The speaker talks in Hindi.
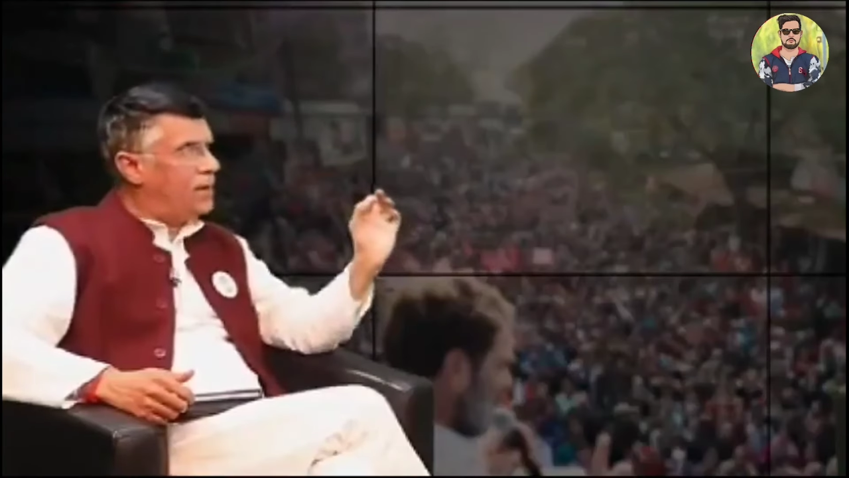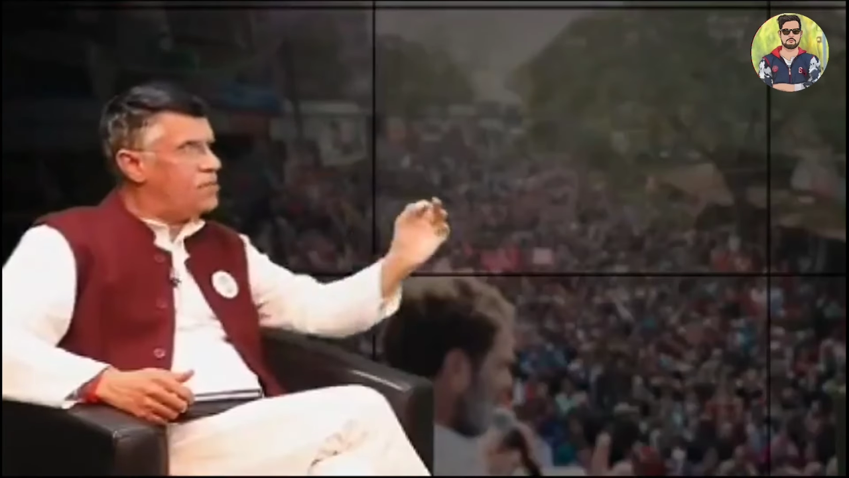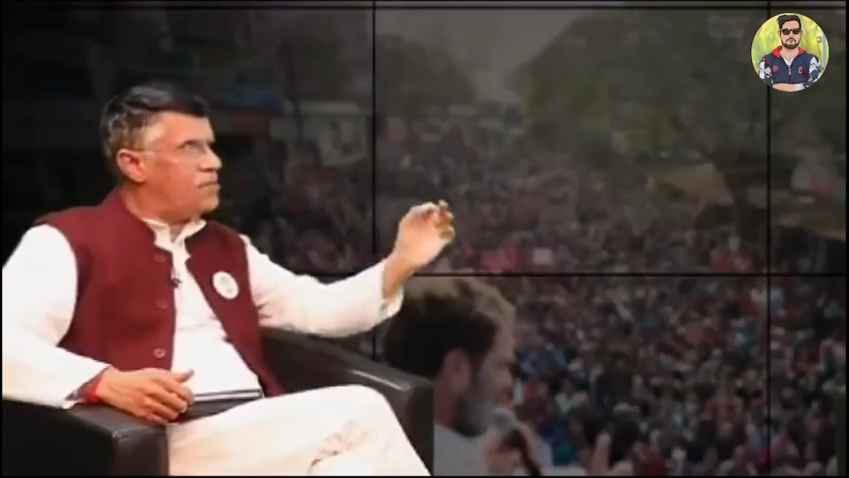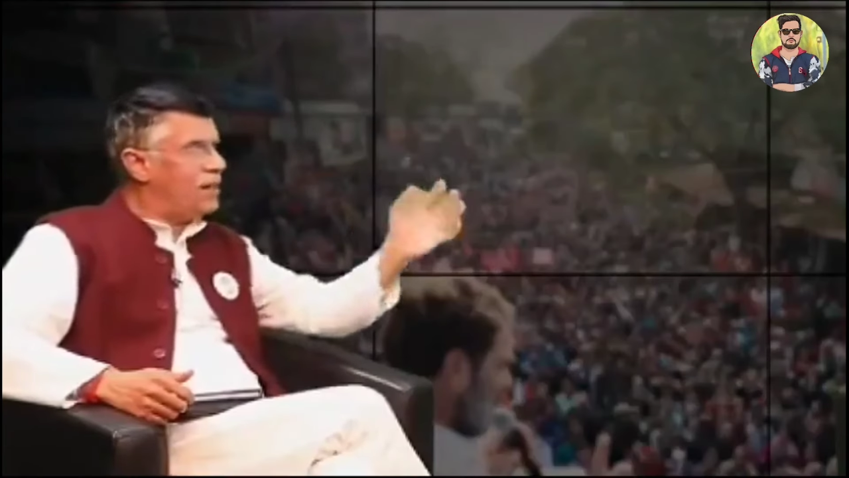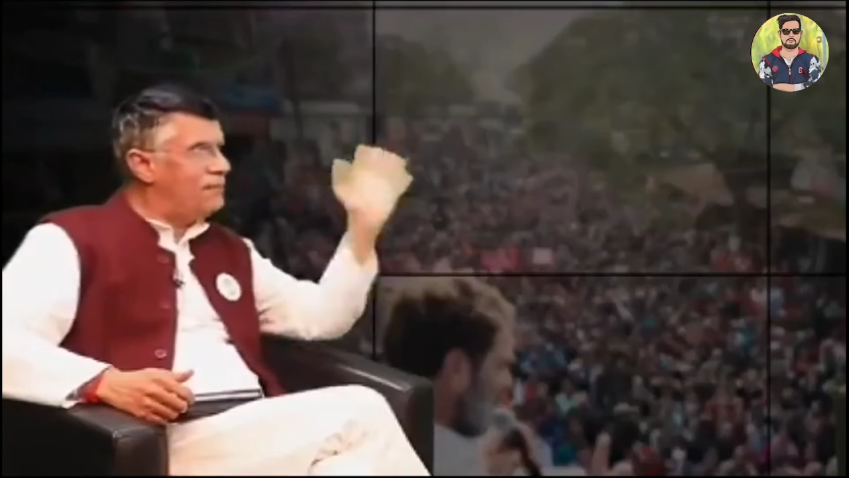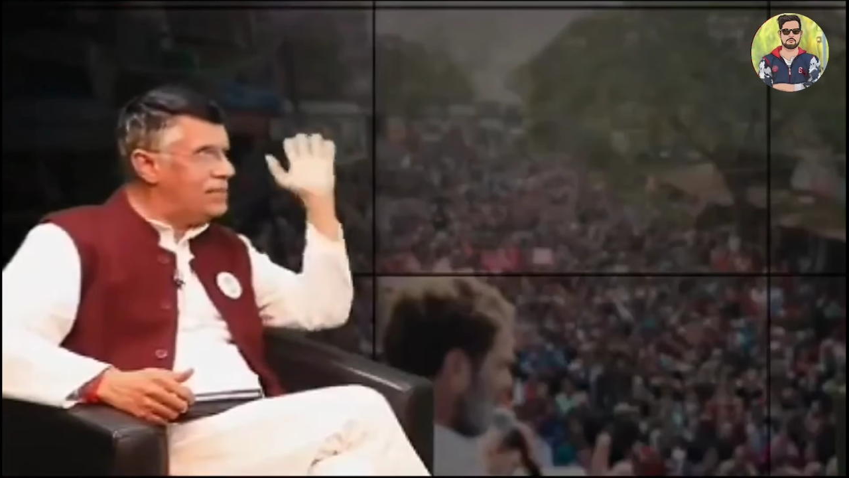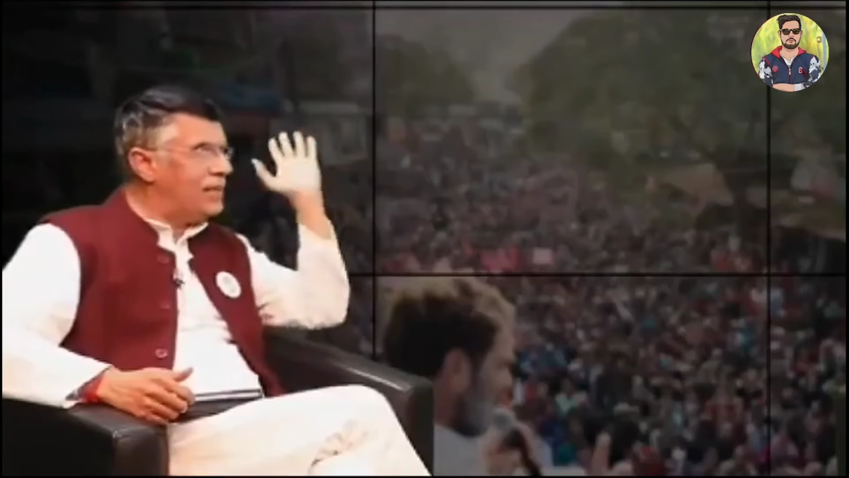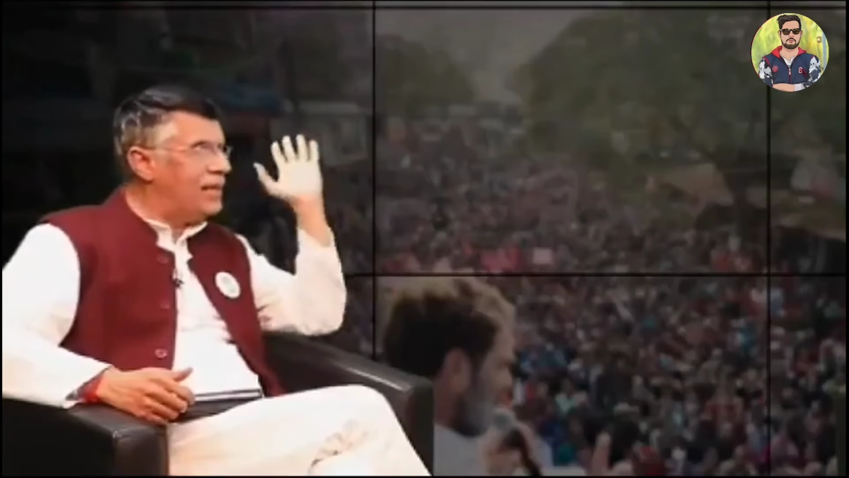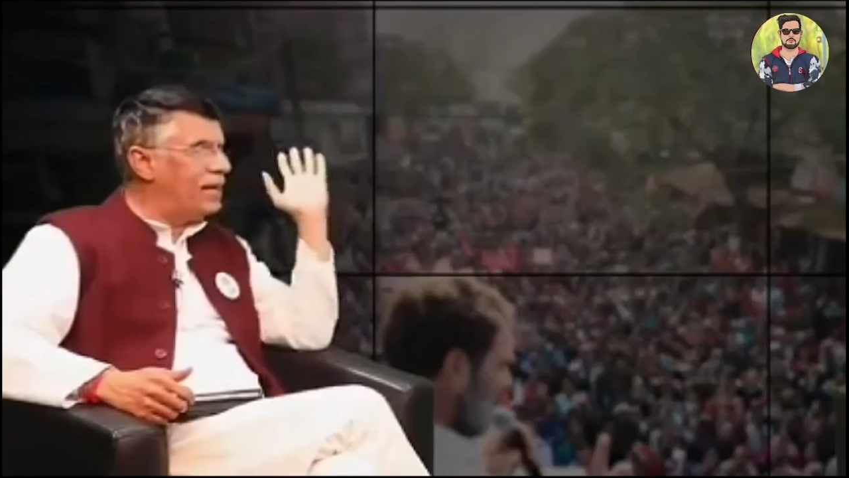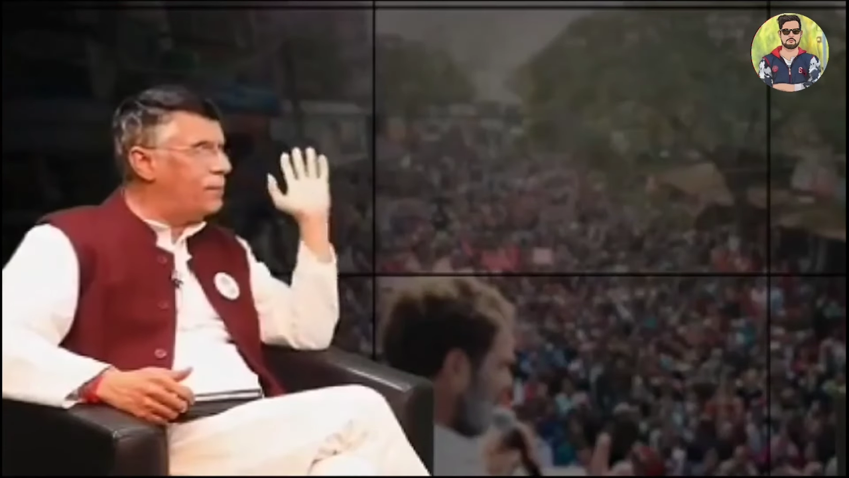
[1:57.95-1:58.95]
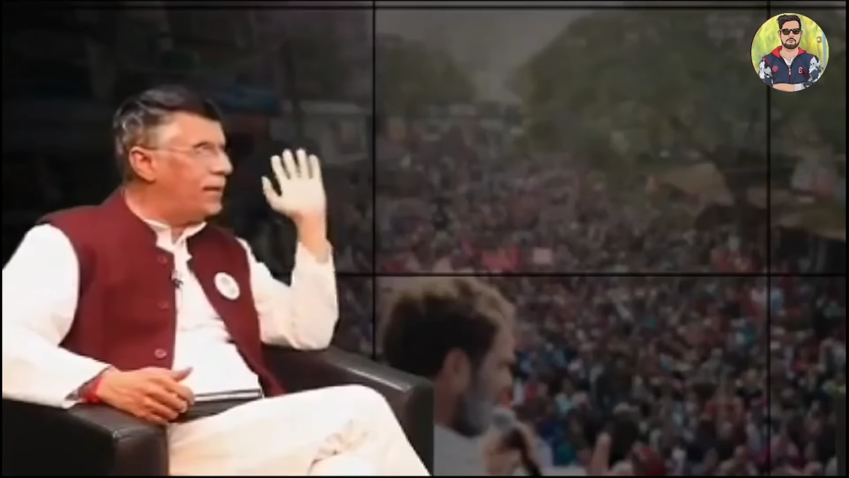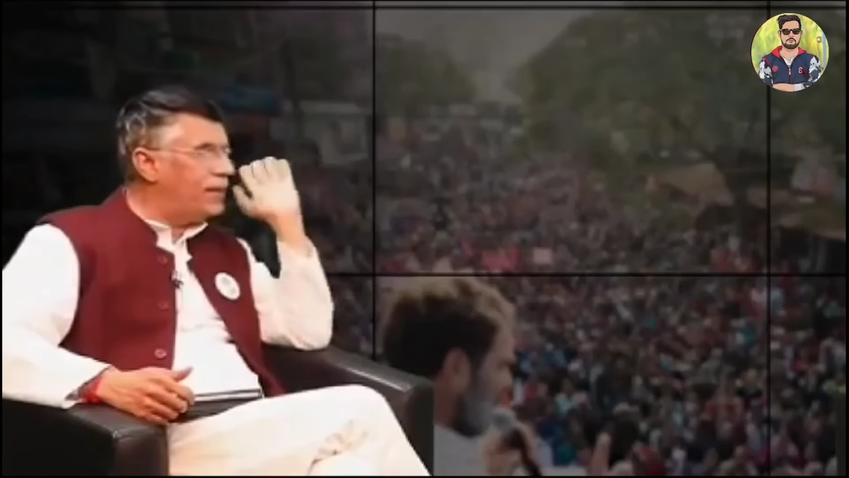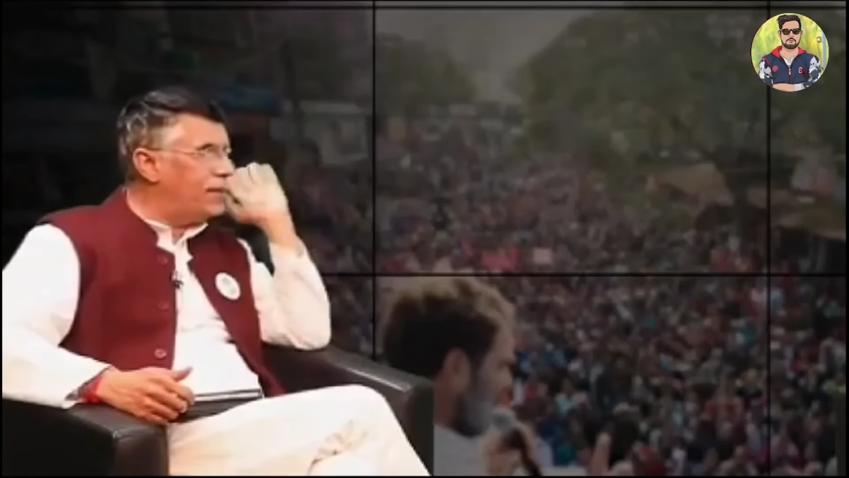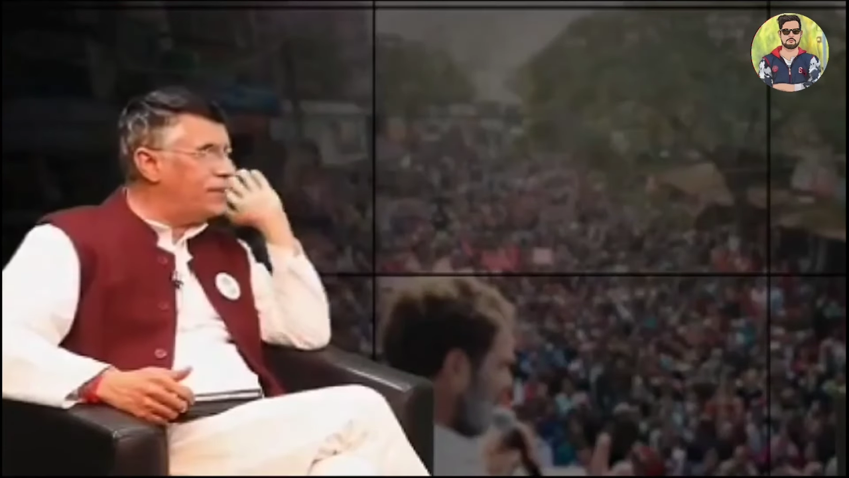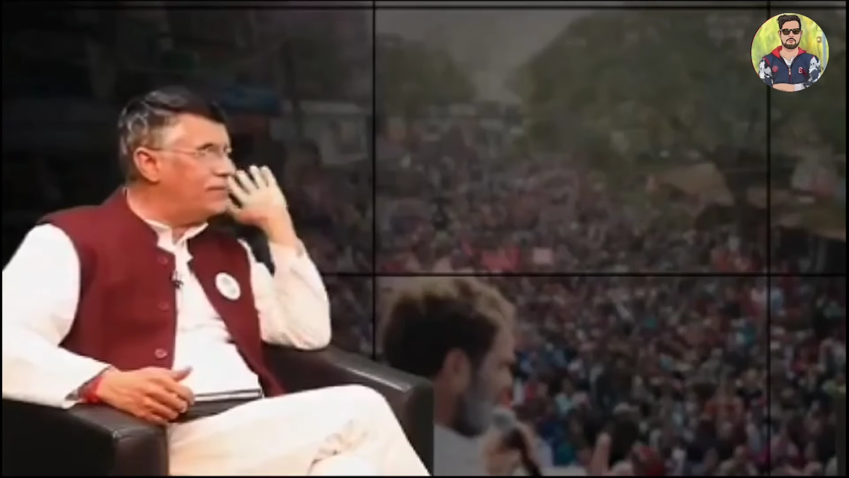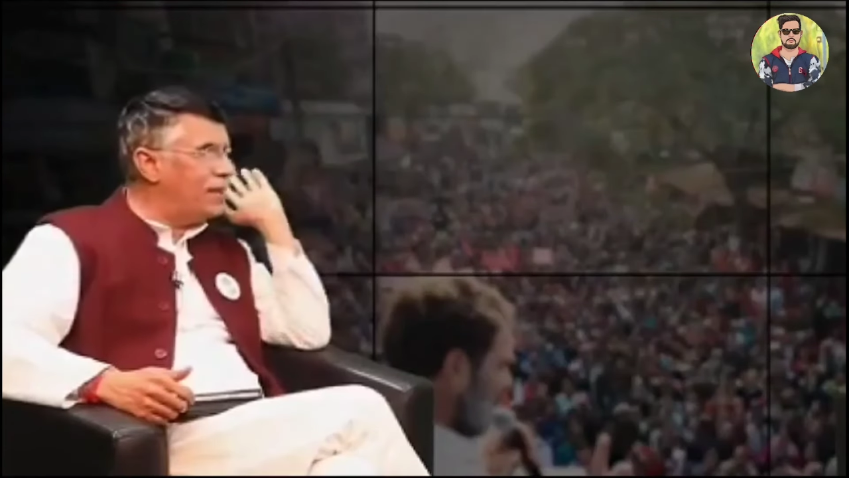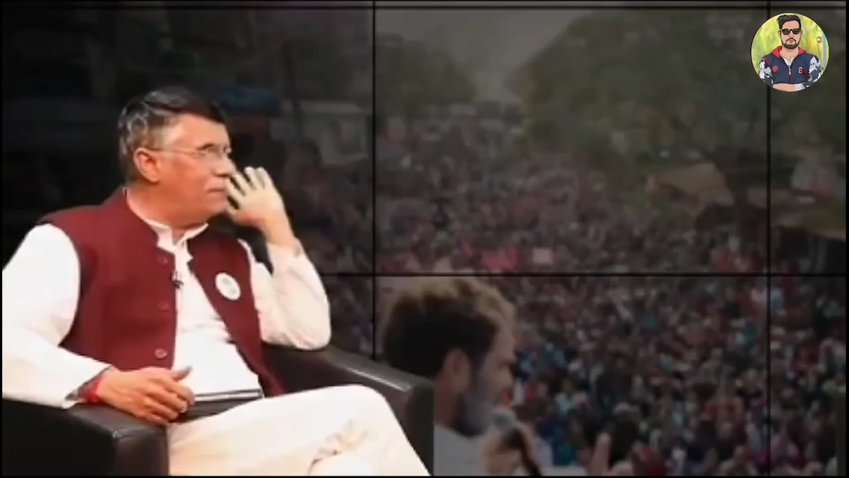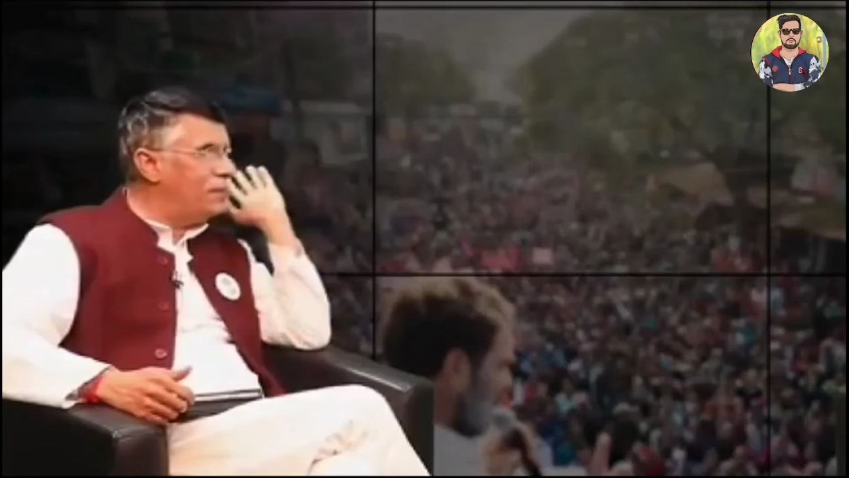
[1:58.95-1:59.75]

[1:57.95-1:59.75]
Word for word: परेश रावल से लेकर बैठे हैं ये